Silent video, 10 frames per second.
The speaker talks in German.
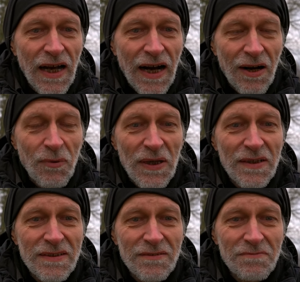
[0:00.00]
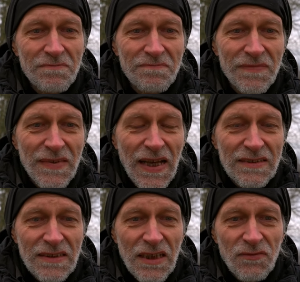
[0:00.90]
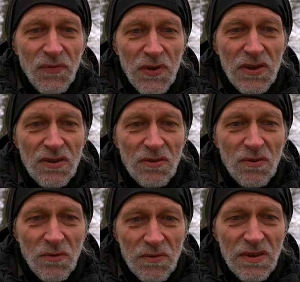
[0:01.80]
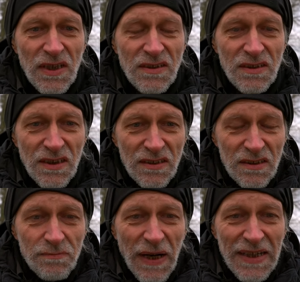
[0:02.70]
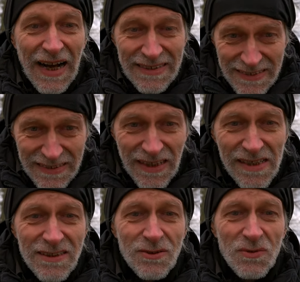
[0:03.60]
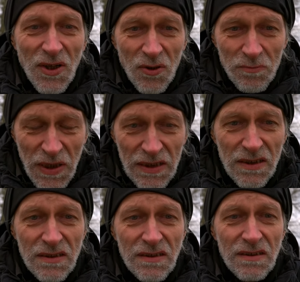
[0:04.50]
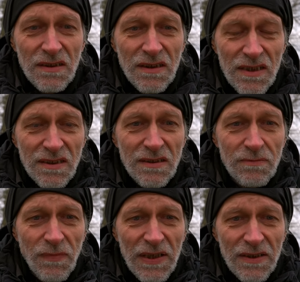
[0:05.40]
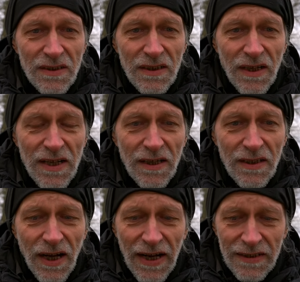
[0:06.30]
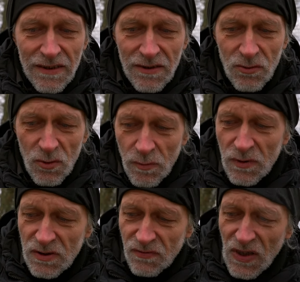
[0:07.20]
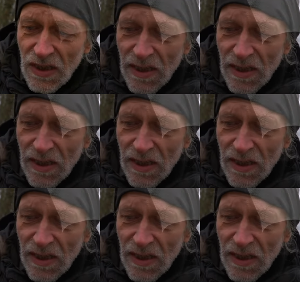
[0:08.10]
Aber es geht wirklich grundsätzlich, das ist mein Ansatz und darum geht es, dass man einen Übungsweg